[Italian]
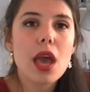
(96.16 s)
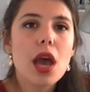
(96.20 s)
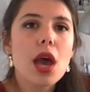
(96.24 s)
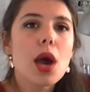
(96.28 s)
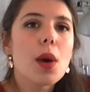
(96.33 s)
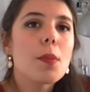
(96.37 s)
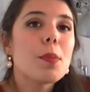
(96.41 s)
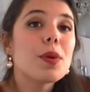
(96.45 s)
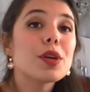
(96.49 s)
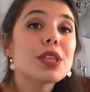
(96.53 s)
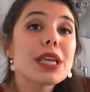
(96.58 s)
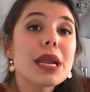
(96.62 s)

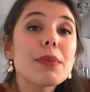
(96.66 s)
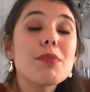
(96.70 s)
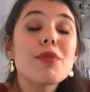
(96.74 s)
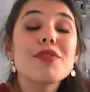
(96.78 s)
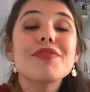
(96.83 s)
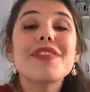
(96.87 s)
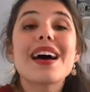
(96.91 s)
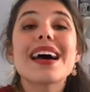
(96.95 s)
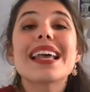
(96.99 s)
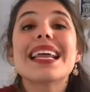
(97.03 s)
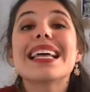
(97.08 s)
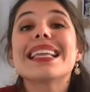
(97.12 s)
Potremmo
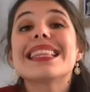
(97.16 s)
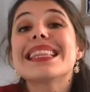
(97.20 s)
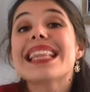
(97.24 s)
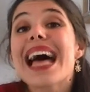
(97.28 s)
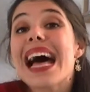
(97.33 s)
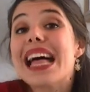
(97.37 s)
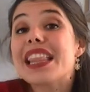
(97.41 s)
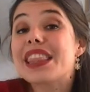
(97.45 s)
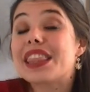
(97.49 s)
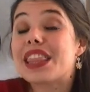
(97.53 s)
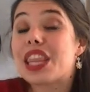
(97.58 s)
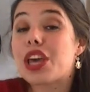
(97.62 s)
fare
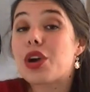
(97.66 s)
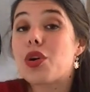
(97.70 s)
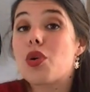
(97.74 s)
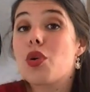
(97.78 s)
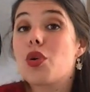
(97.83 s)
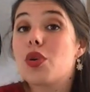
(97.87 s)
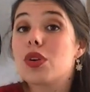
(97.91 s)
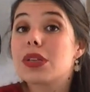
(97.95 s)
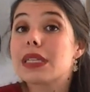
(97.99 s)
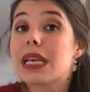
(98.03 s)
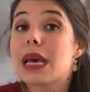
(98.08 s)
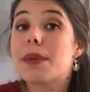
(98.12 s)
tante
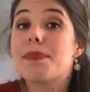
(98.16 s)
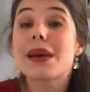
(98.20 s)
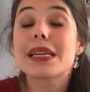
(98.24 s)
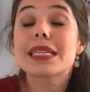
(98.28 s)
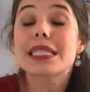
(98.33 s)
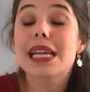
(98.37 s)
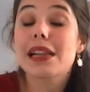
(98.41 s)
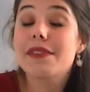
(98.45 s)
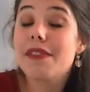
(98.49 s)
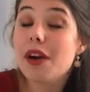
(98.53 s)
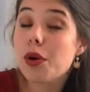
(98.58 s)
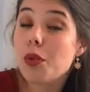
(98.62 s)
cose per
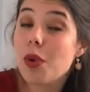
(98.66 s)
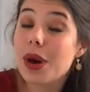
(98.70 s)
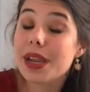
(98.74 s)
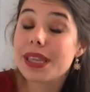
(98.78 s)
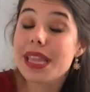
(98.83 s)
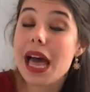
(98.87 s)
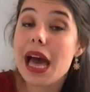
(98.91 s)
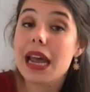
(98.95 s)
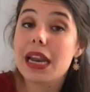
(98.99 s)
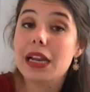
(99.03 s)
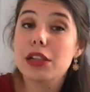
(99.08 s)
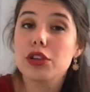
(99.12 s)

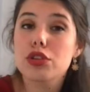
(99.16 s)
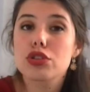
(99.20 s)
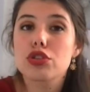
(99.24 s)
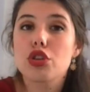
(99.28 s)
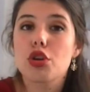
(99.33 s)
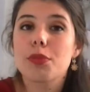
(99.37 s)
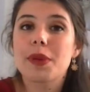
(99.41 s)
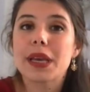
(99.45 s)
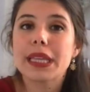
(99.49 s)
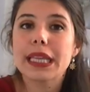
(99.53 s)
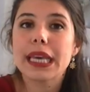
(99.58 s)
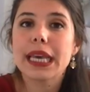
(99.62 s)
salvaguardare il nostro
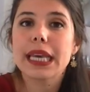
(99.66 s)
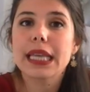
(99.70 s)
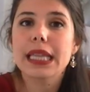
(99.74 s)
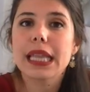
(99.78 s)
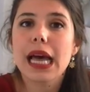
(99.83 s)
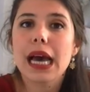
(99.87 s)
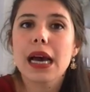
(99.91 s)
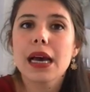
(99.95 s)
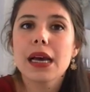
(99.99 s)
pianeta,